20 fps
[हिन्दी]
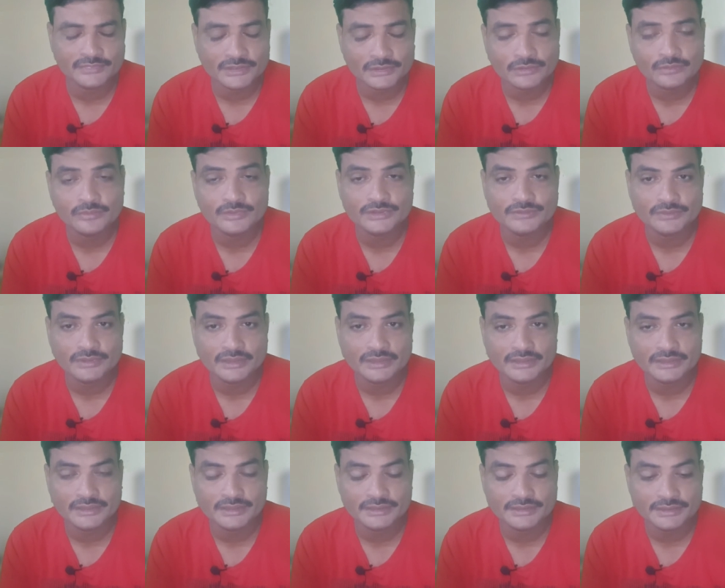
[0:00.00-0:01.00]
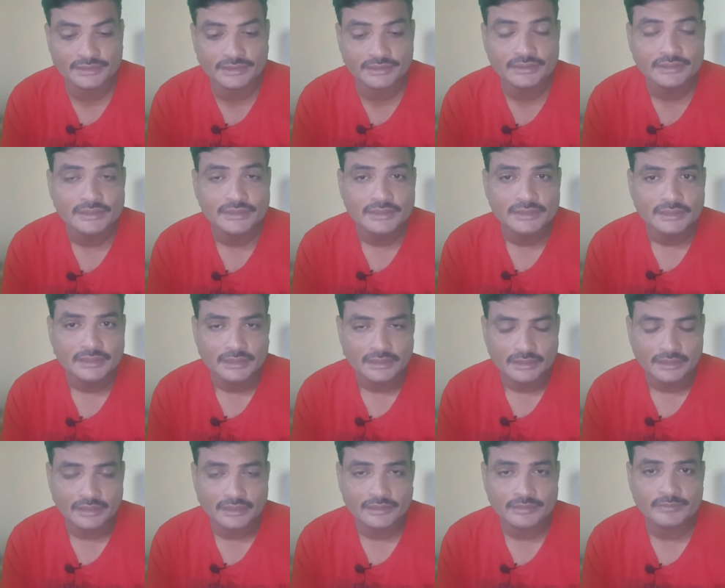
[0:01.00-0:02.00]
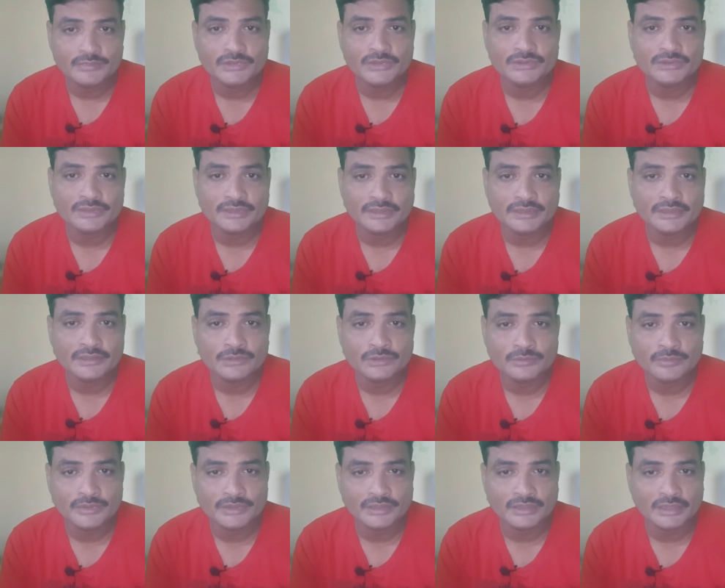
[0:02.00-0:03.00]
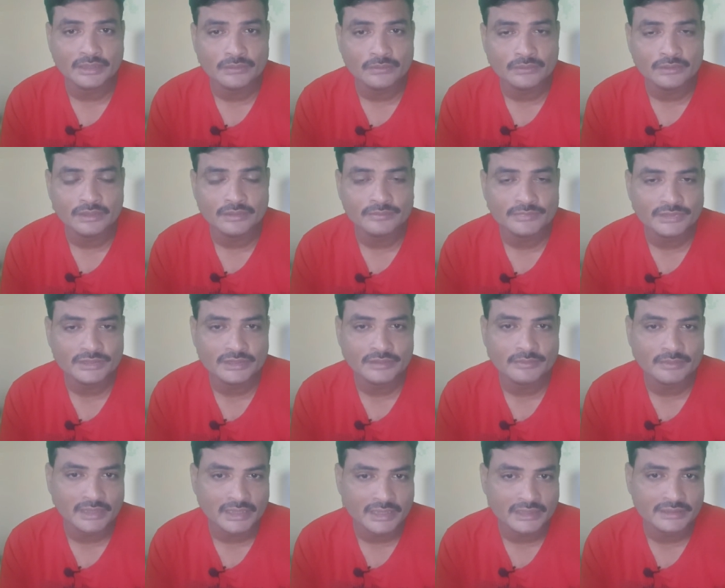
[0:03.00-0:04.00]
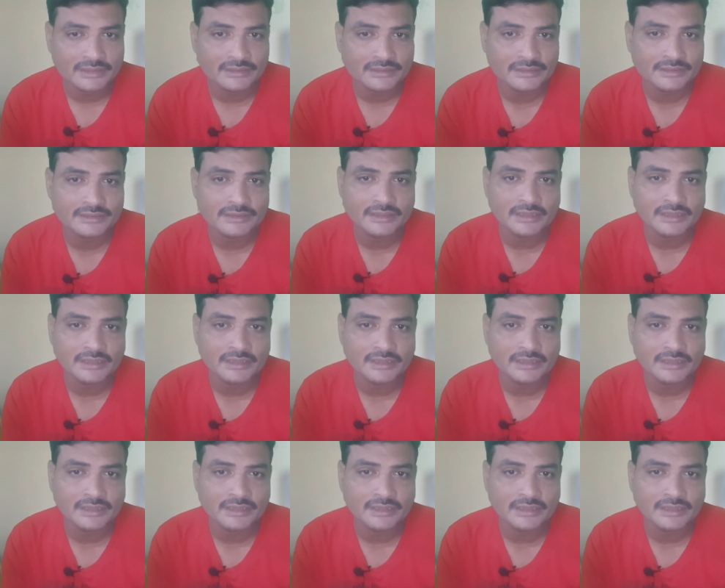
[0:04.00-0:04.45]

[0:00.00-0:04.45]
ज़रूर मशवरा करना चाहिए लेकिन जो स्टैंडर्ड डोज बता रहा हूँ कम से कम आठ से दस